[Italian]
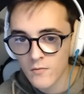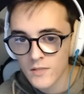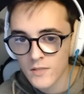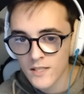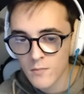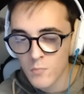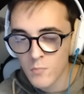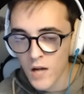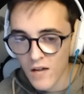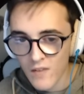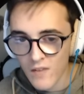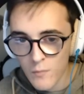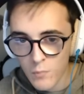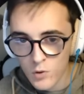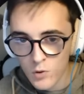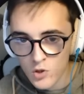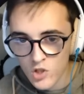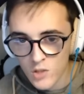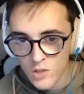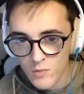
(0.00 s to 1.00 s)
Mi sembrava
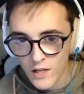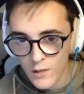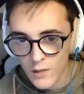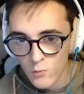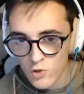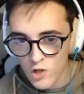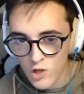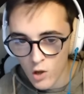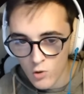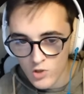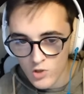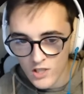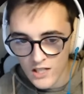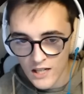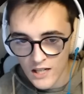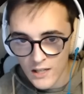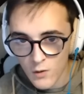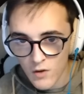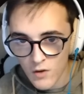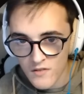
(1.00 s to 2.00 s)
impossibile che un'isola così
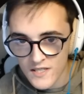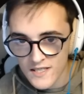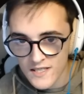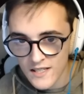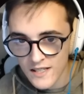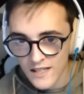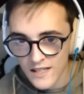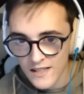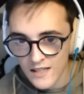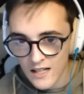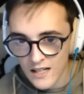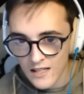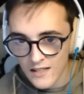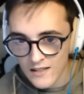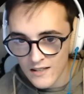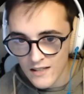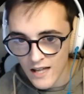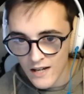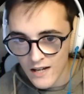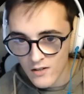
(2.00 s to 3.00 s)
grande non avesse niente
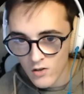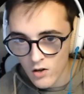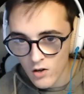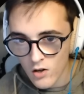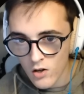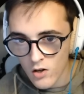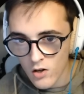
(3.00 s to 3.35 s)
all'interno.